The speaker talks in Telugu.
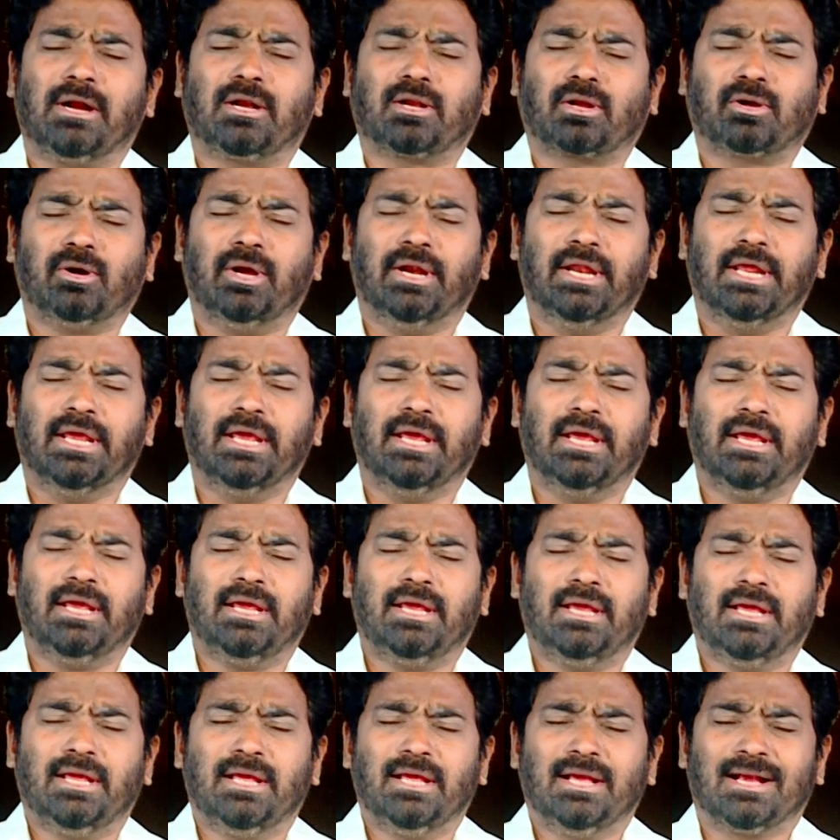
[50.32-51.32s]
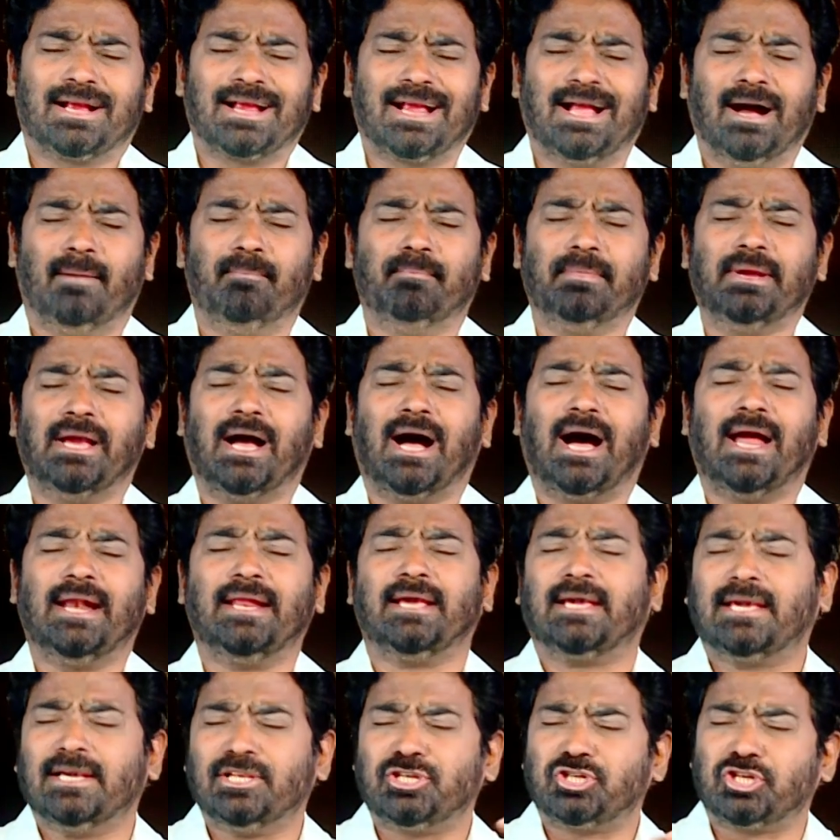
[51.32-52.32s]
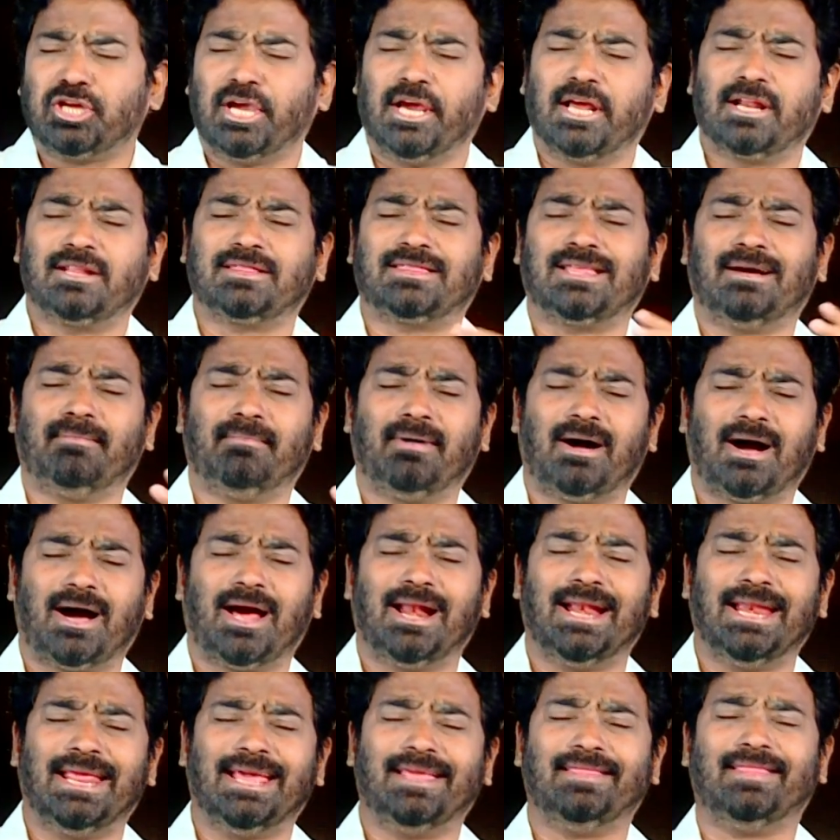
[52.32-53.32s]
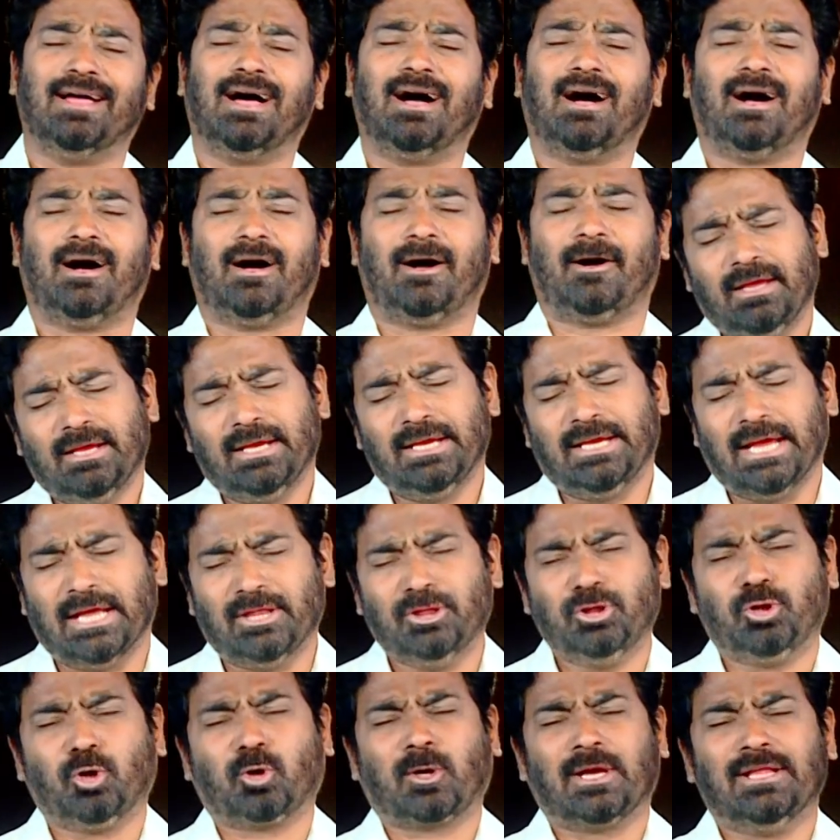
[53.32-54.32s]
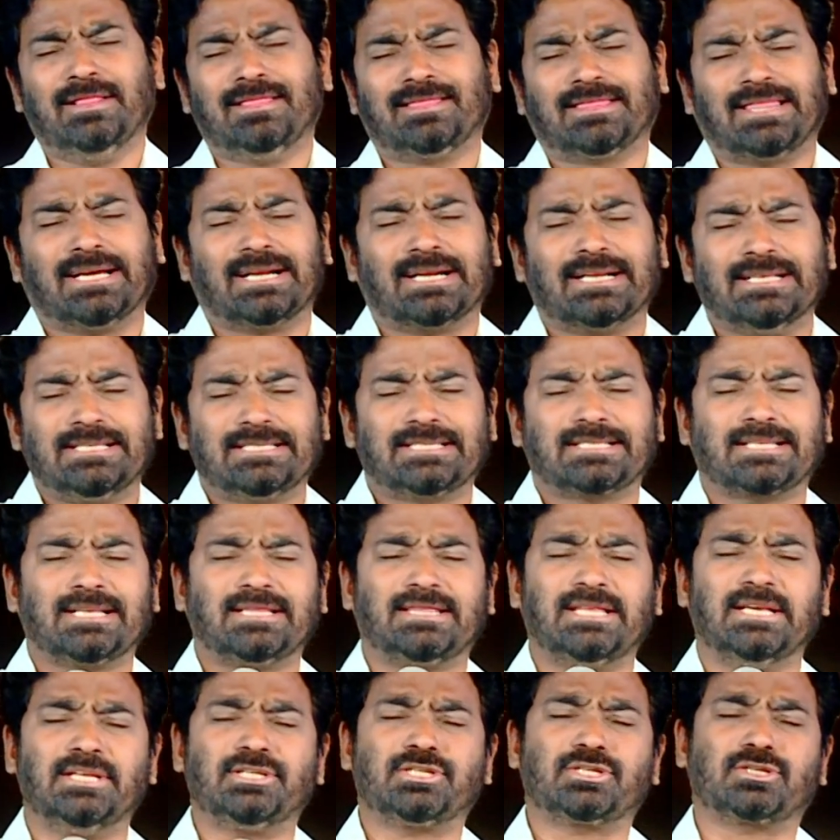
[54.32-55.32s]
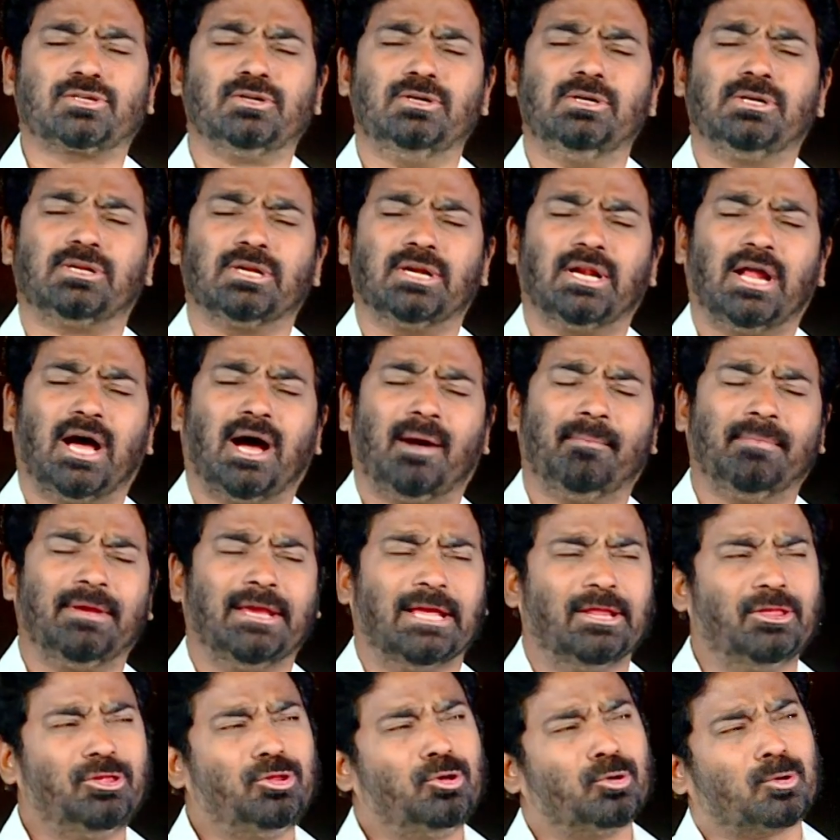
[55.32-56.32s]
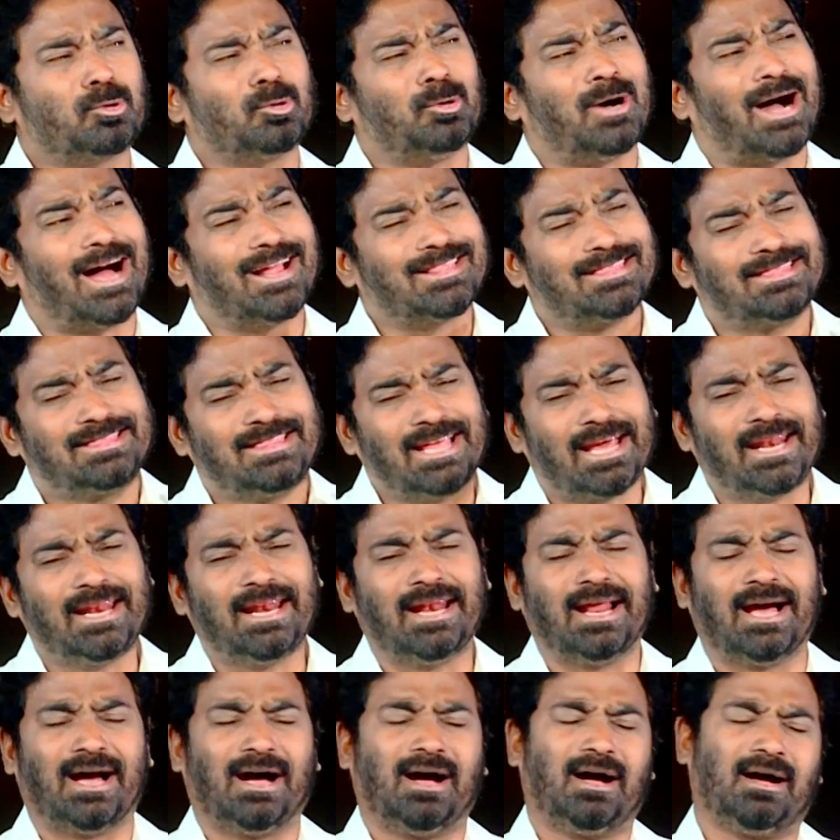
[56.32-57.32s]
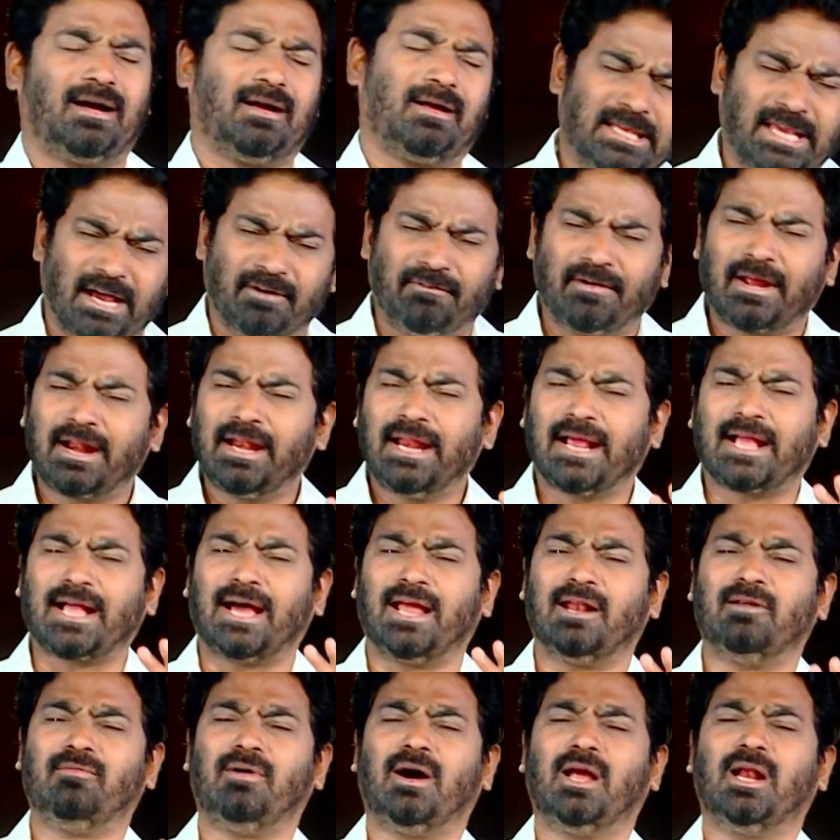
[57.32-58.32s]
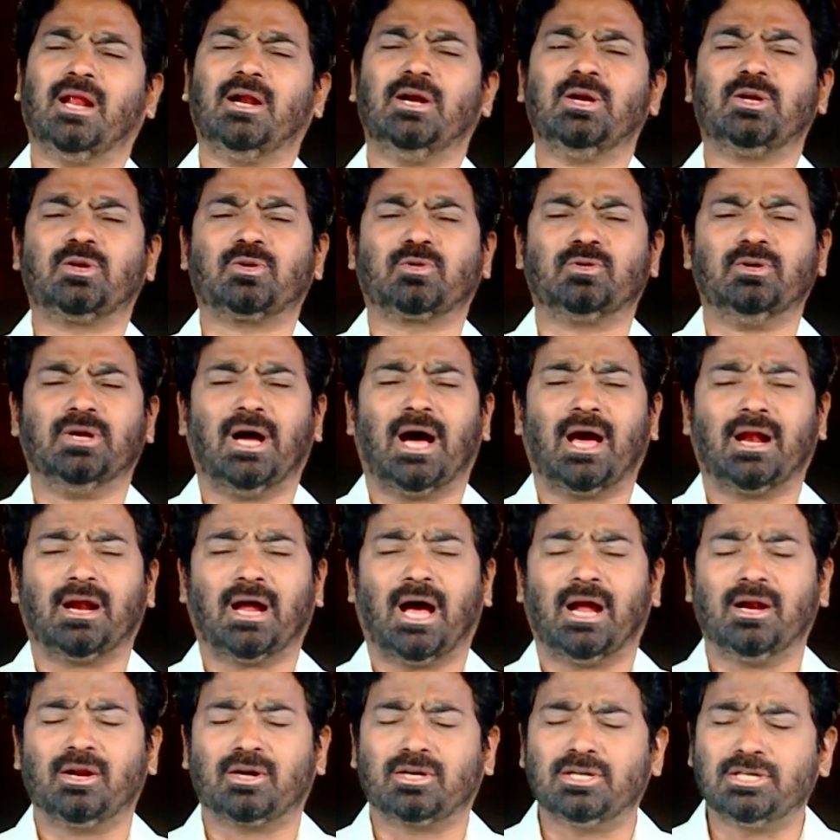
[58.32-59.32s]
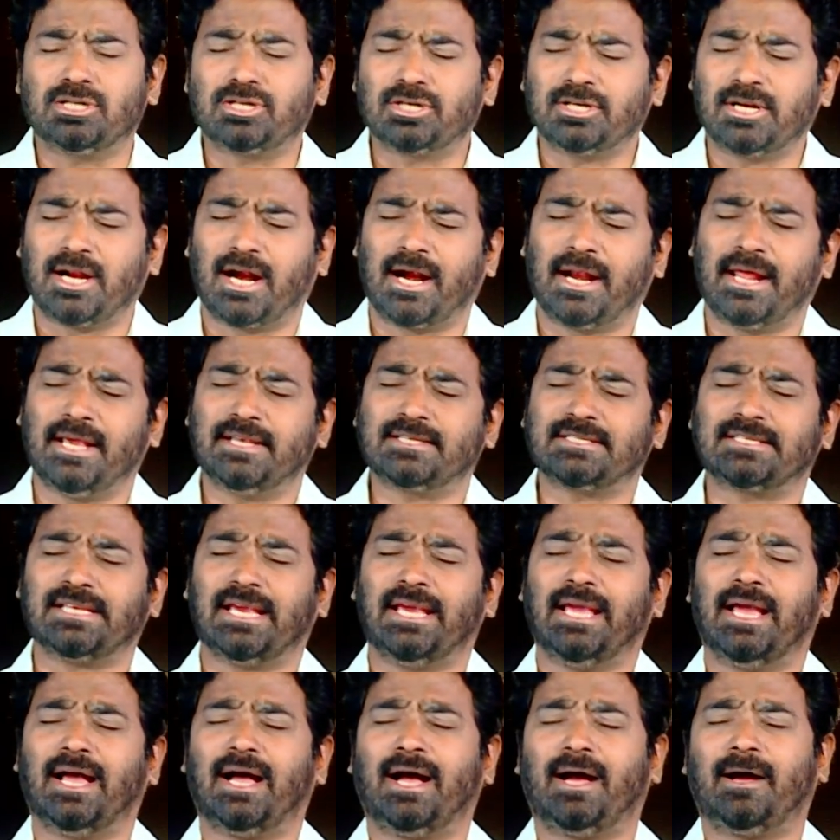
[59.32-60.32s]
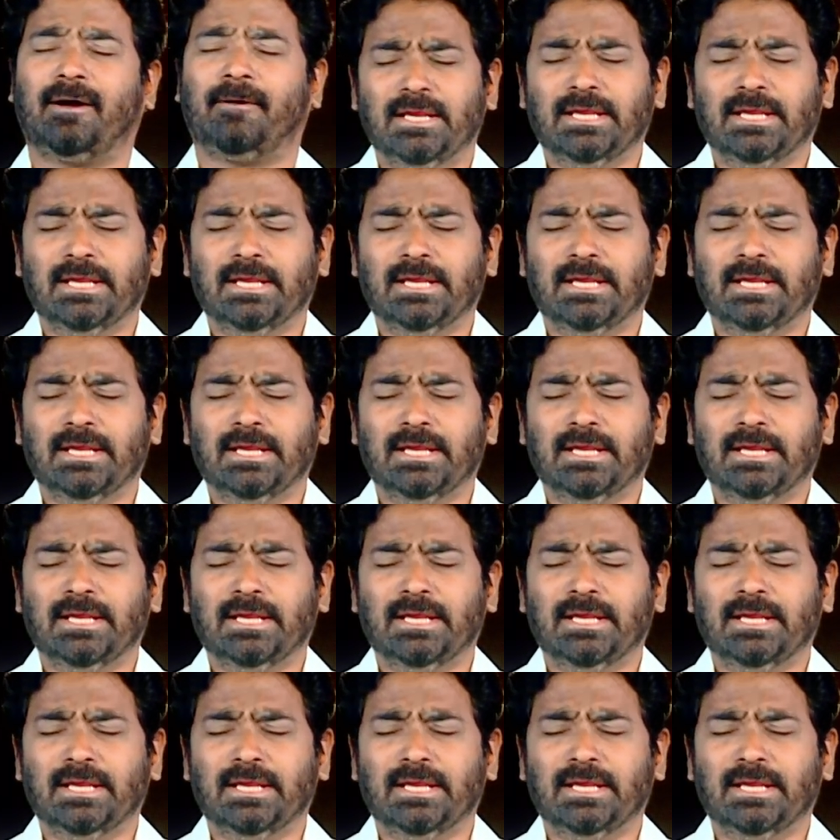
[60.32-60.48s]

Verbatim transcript: పెట్టుకొని గమ్యానికి చేరుతామా లేదా ఎందుకు ఇంత రిస్క్ తీసుకుంటున్నాం ఎందుకు అద్దరినా ఎవరిని కలవాలను అనుకుంటున్నాడు ఏసయ్య